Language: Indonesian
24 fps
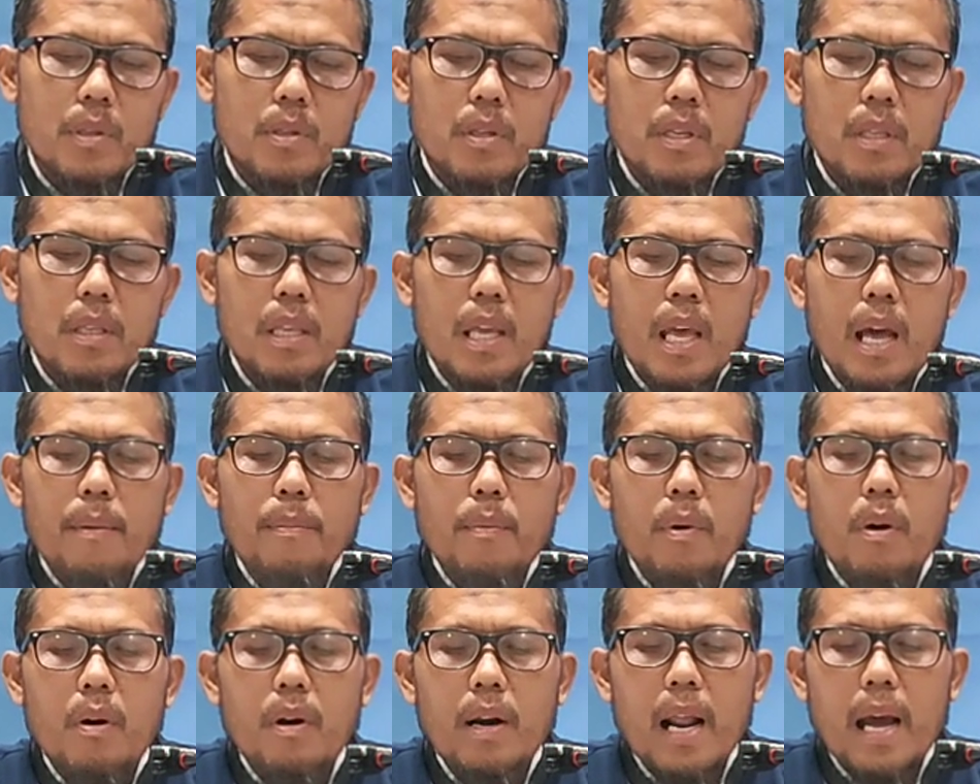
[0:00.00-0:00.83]

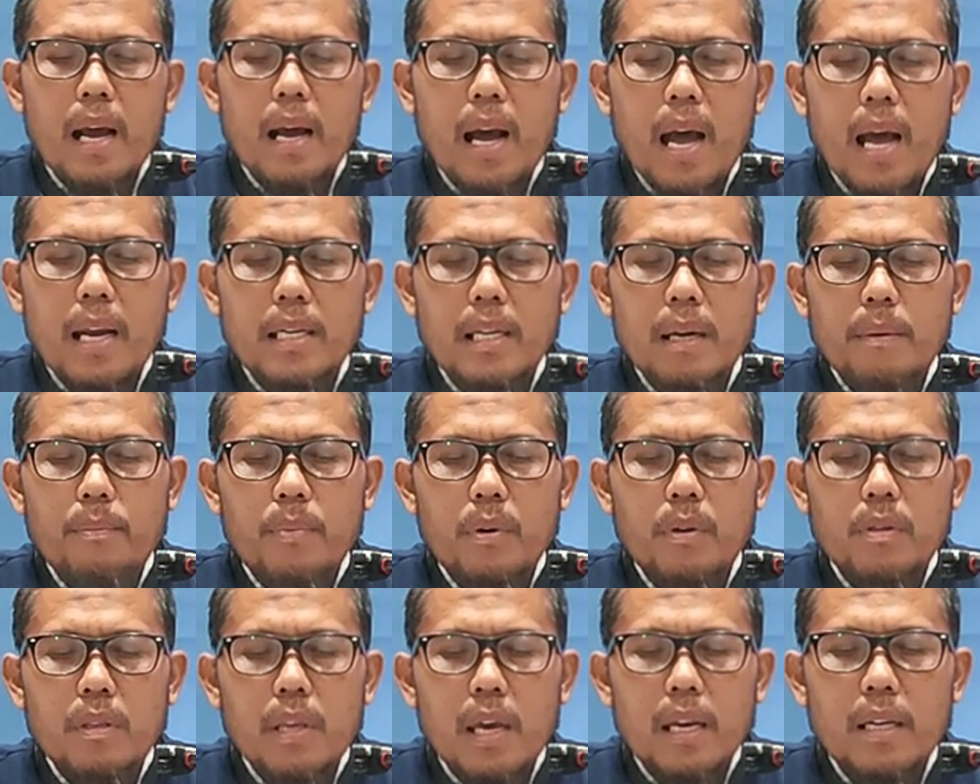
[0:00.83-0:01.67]
Setiap orang ada
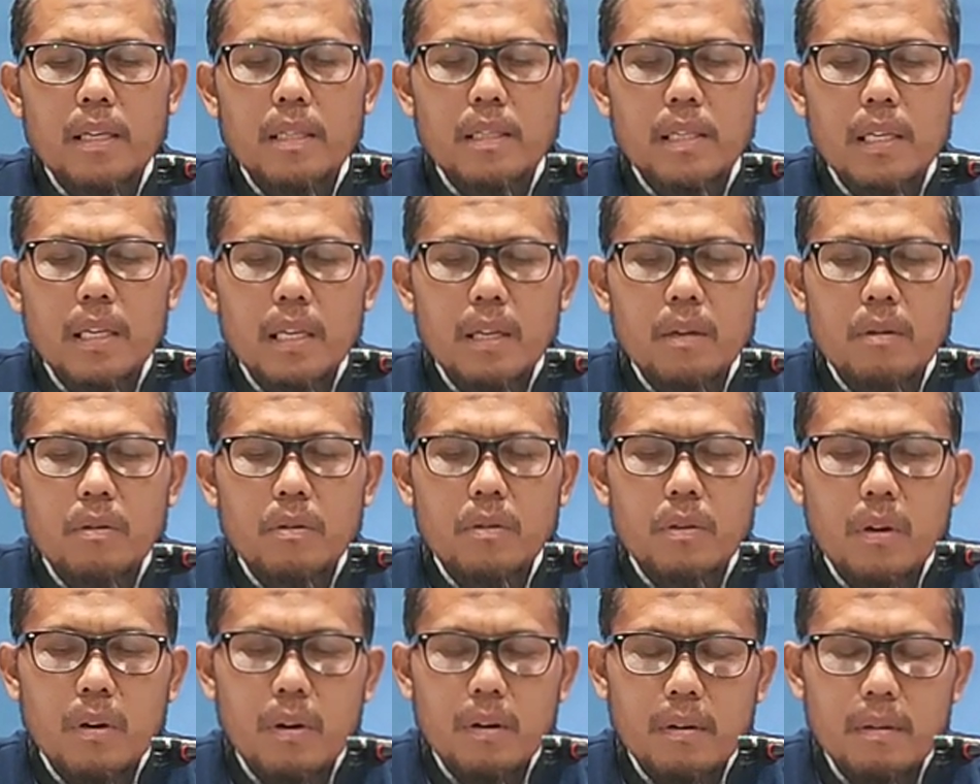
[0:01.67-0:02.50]
potensi
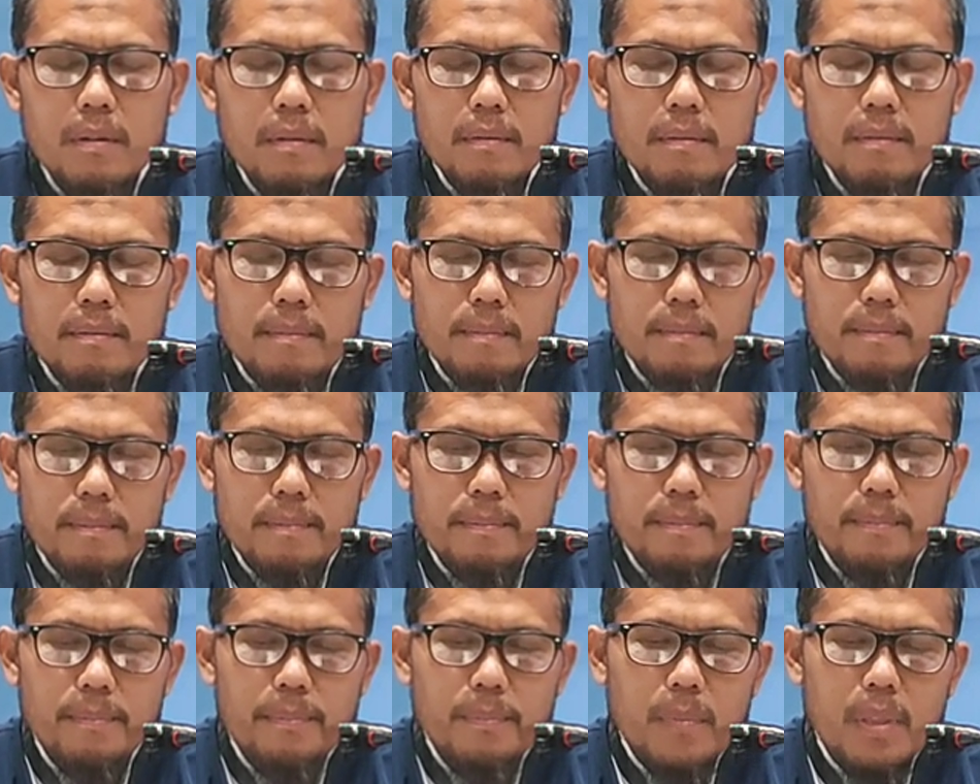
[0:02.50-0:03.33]
untuk
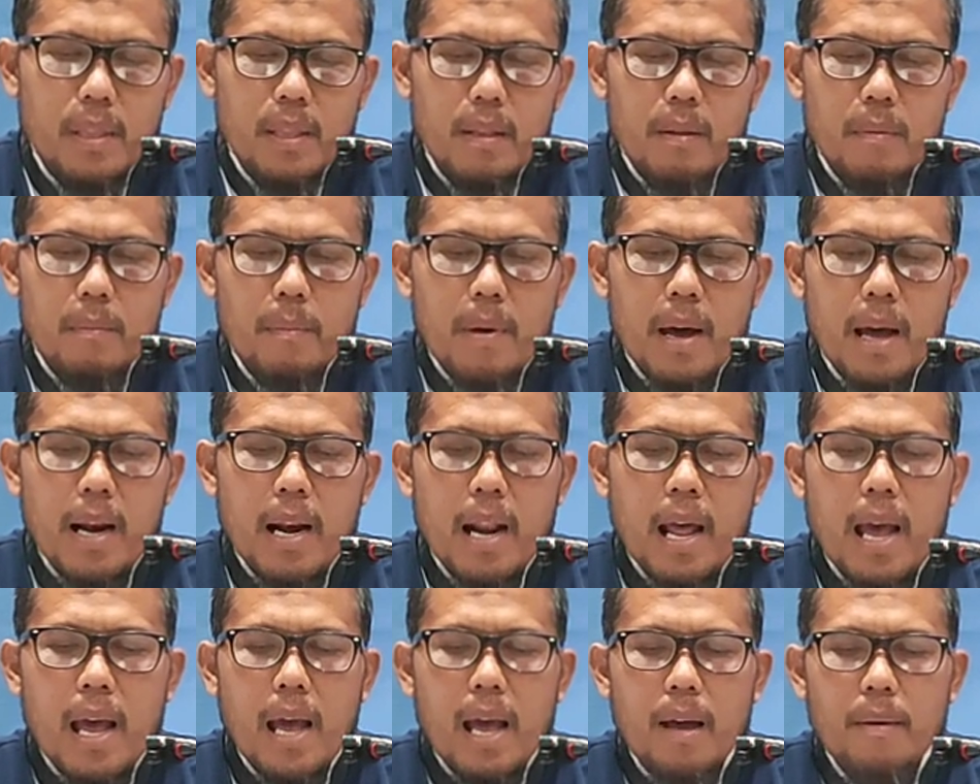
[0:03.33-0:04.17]

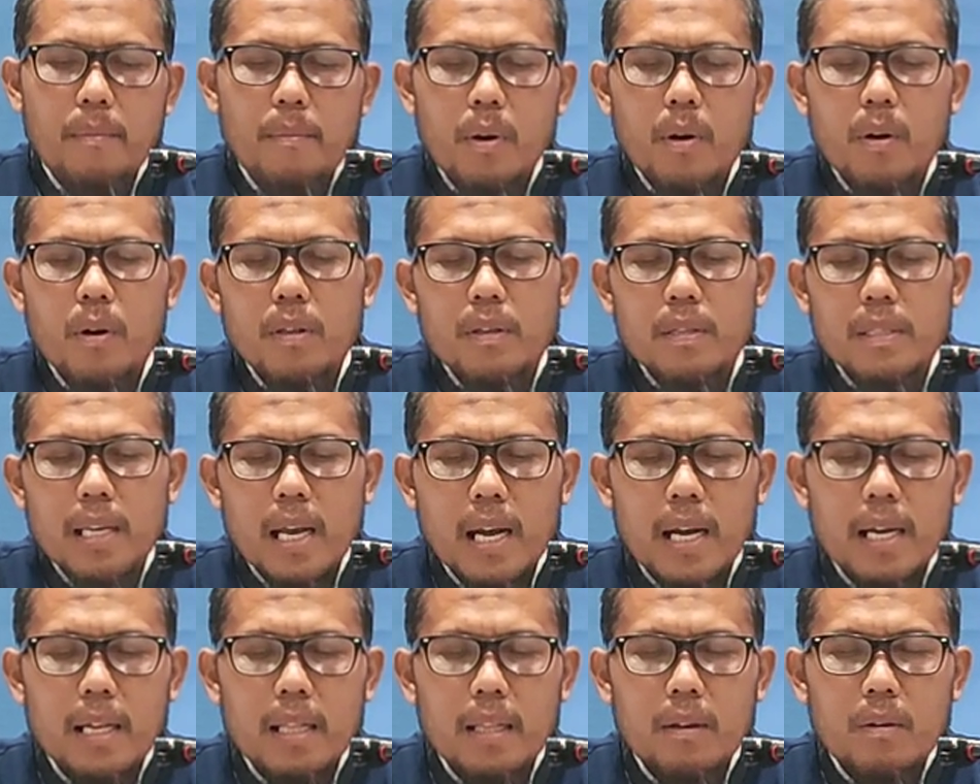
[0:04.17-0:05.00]
marah. Monggo
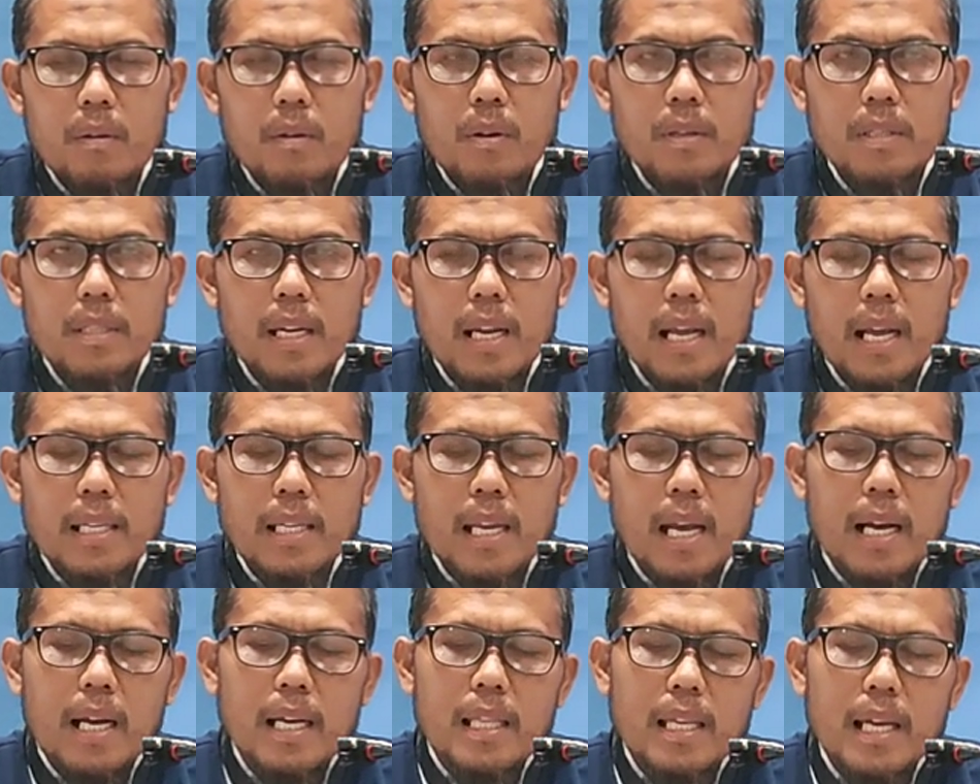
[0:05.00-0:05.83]
sakit kulon jenengan
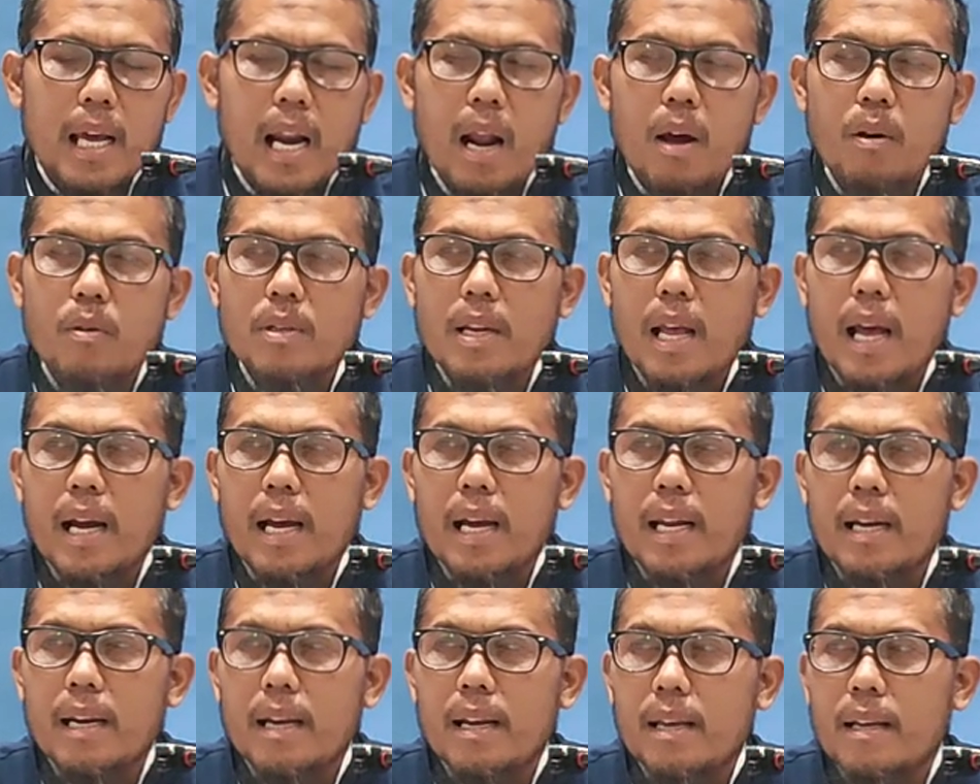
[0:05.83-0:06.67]
sakit
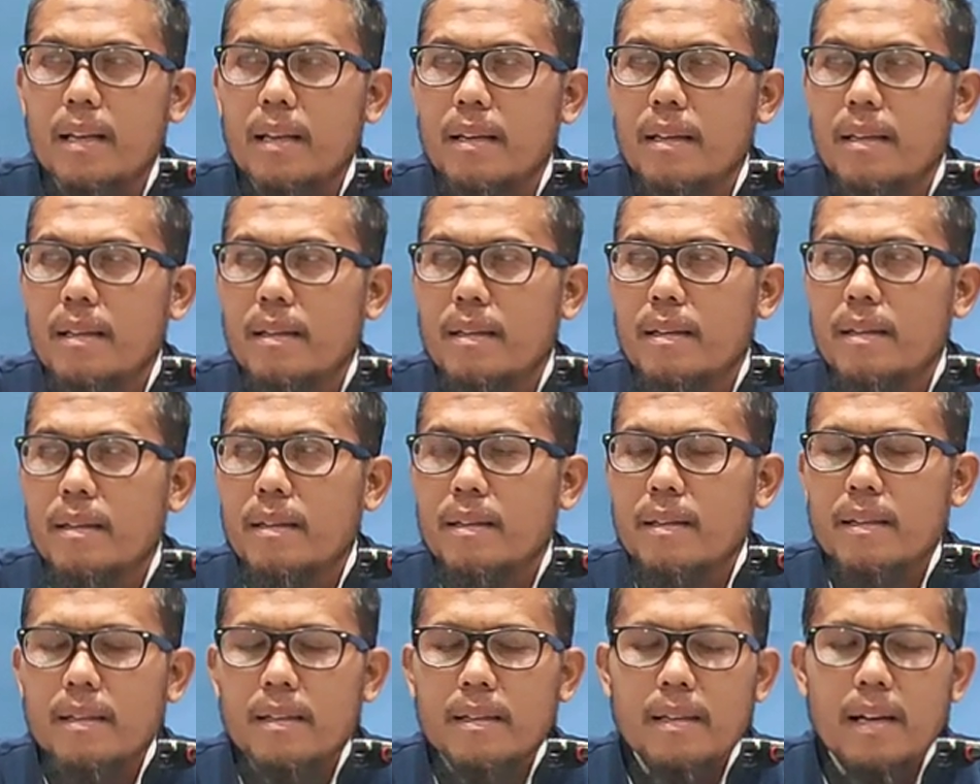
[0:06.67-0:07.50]
kerausakan
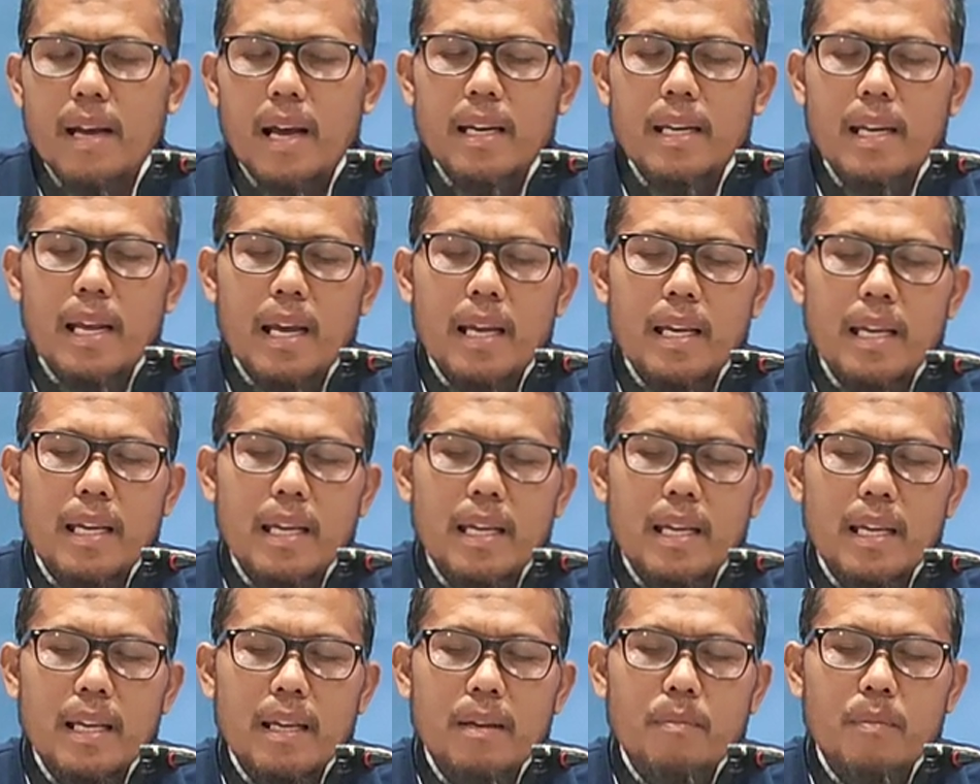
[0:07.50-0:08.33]
nggak
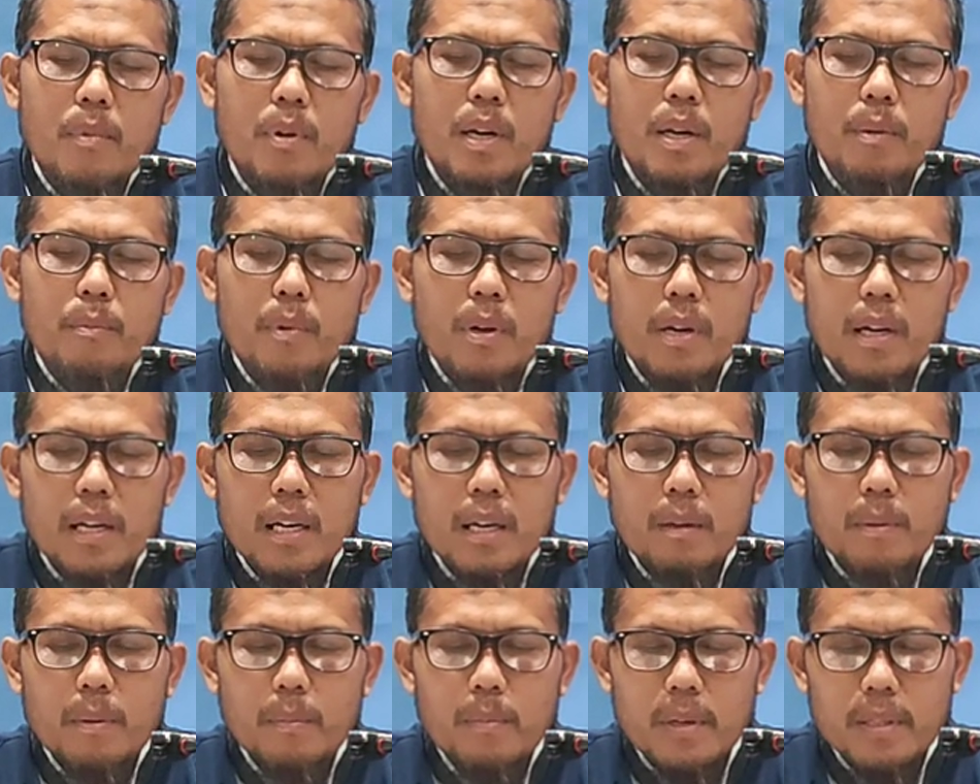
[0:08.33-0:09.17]
adai
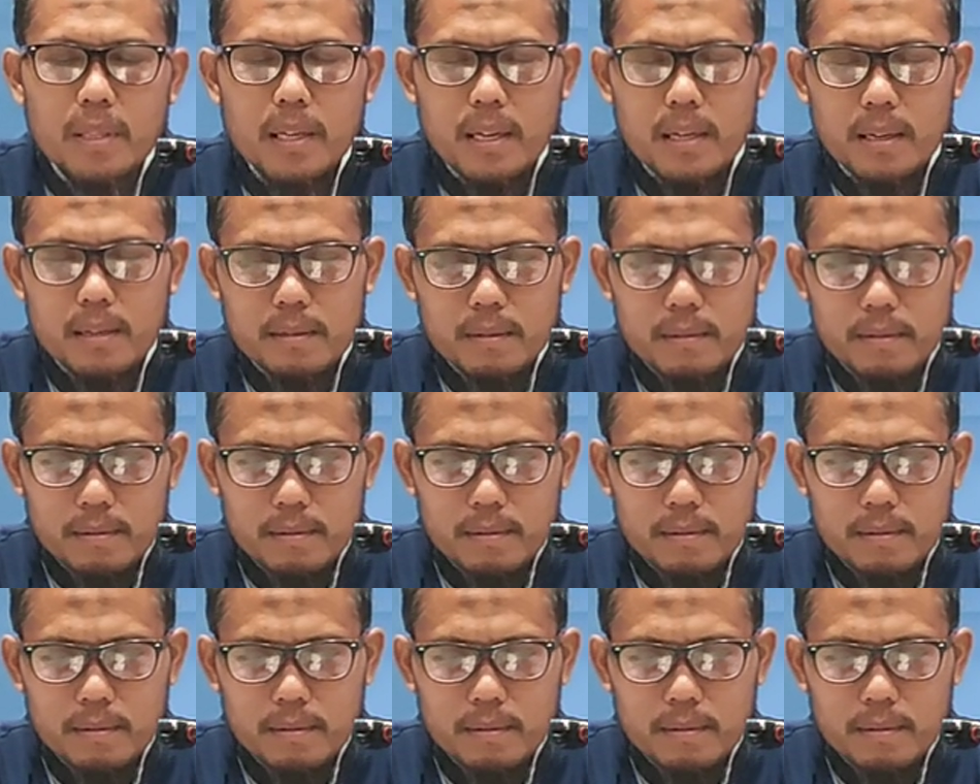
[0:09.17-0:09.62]
muring-muring napa mboten